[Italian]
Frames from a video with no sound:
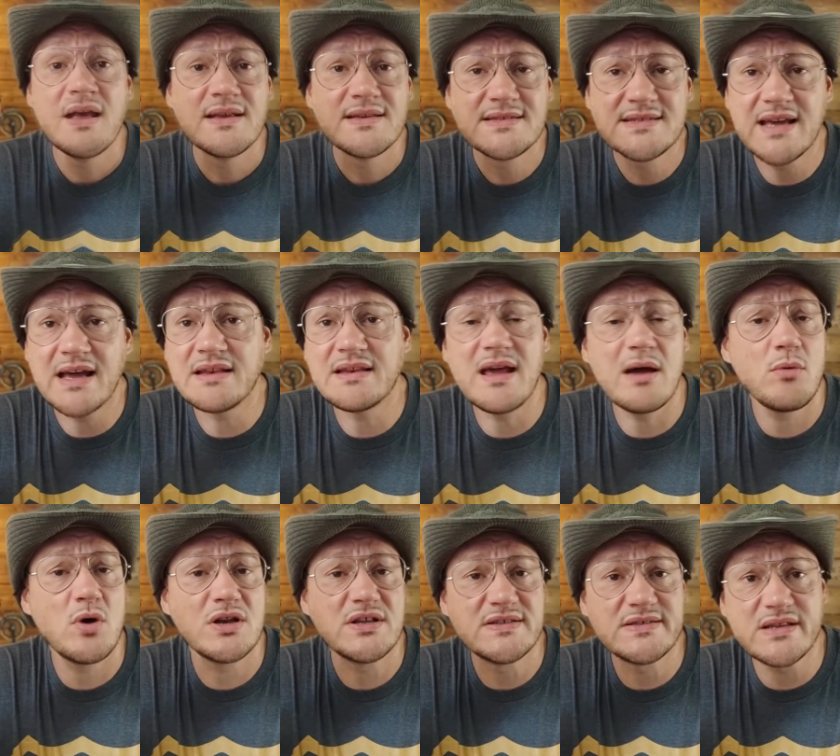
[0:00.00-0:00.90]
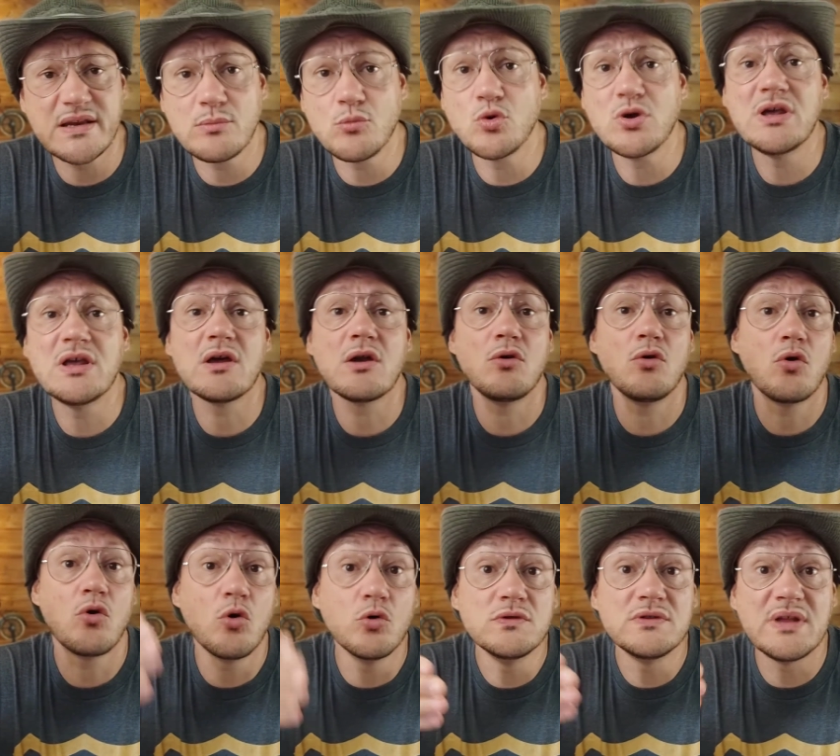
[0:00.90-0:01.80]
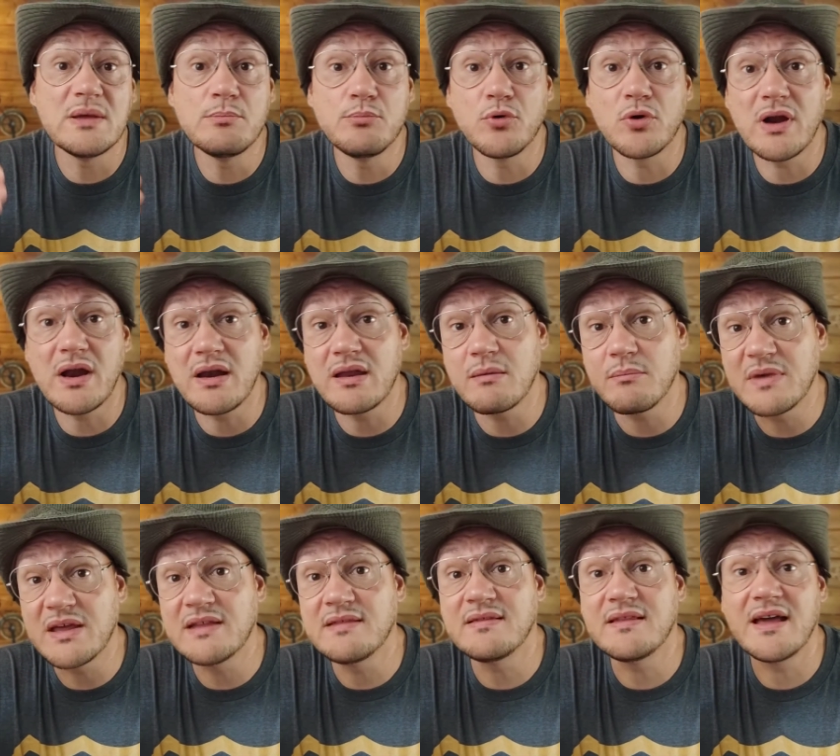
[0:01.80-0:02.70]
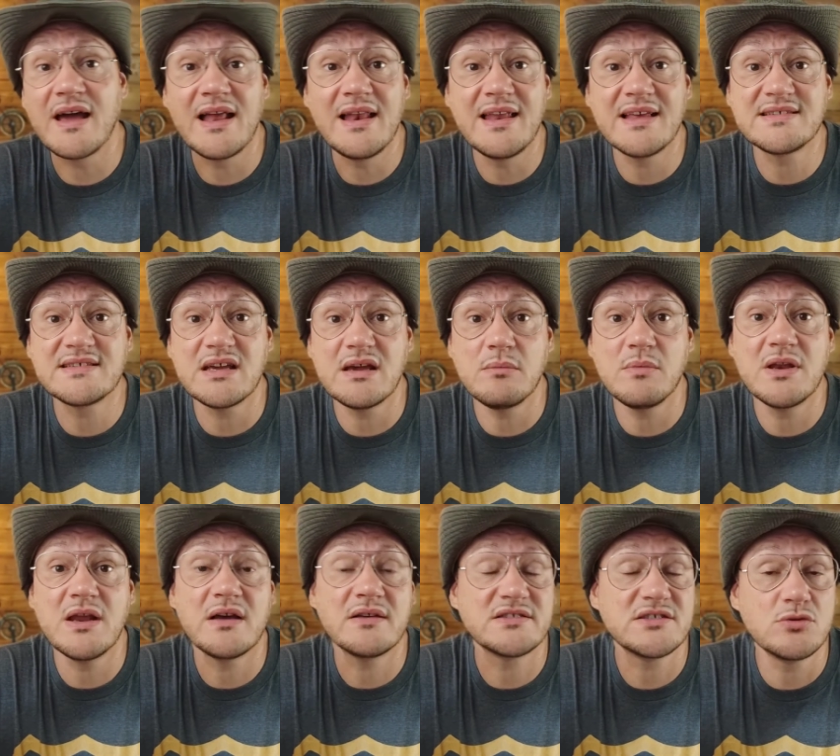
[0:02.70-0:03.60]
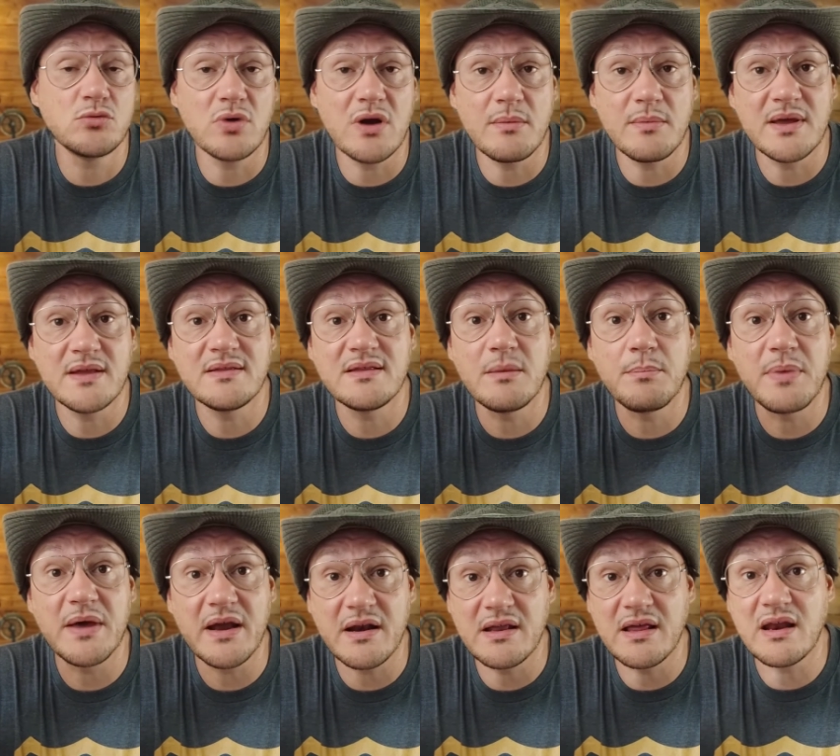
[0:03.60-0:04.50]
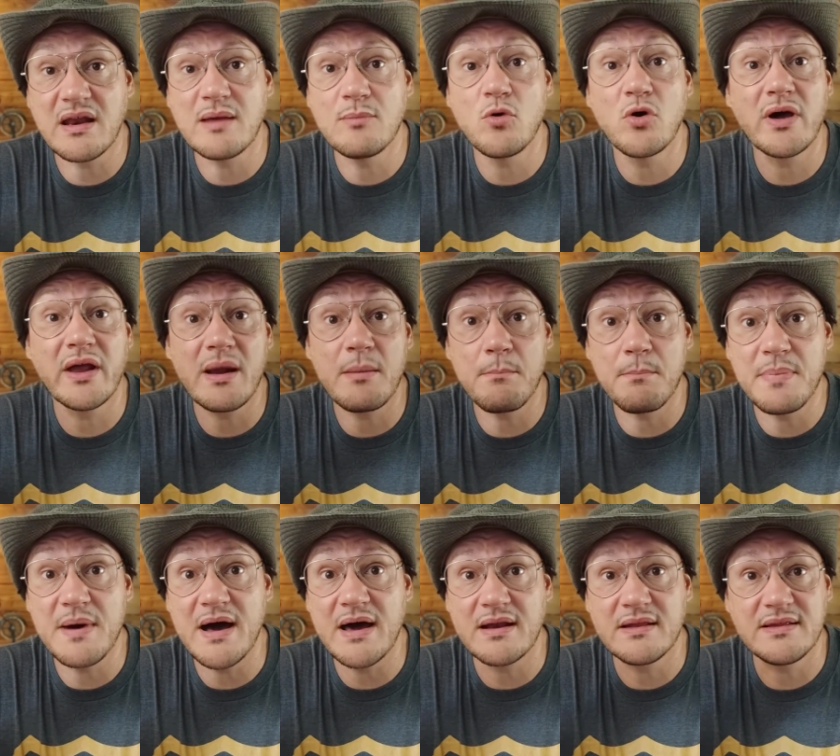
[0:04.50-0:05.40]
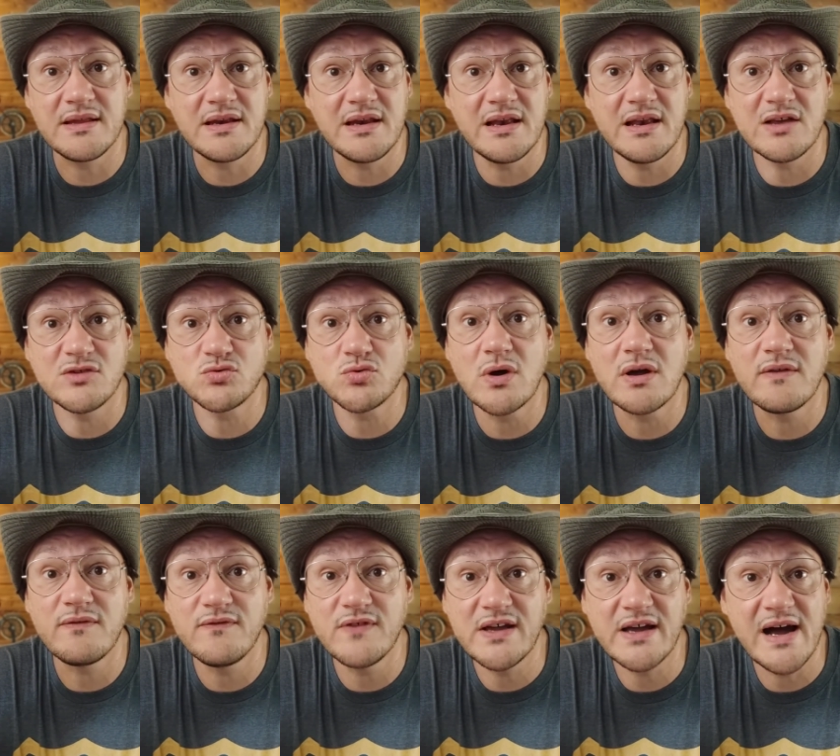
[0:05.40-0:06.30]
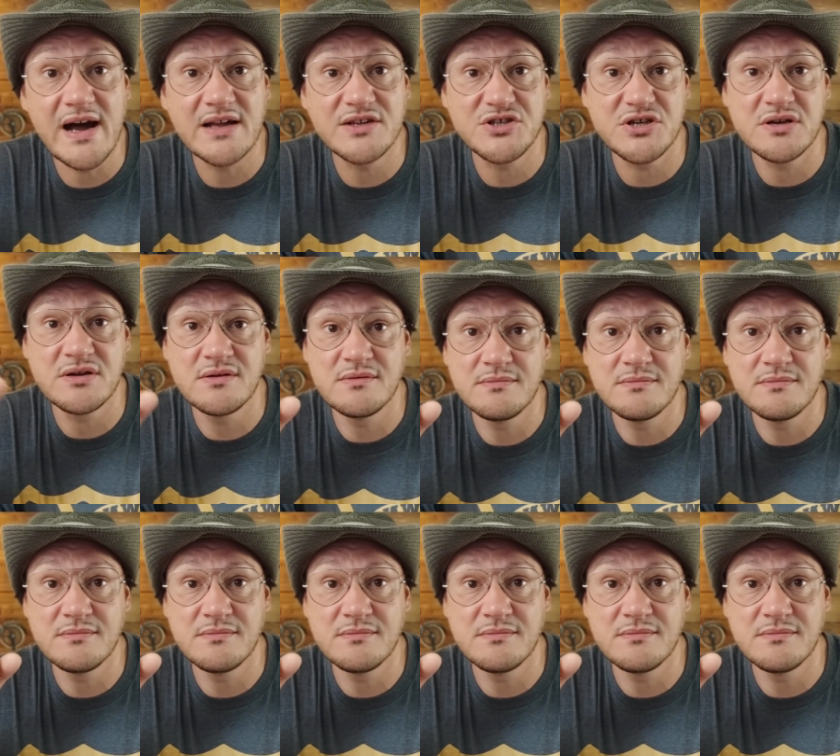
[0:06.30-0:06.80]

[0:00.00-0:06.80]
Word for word: Se andiamo a distribuirlo contemporaneamente alla semina, sicuramente perderemo gran parte della sua efficacia.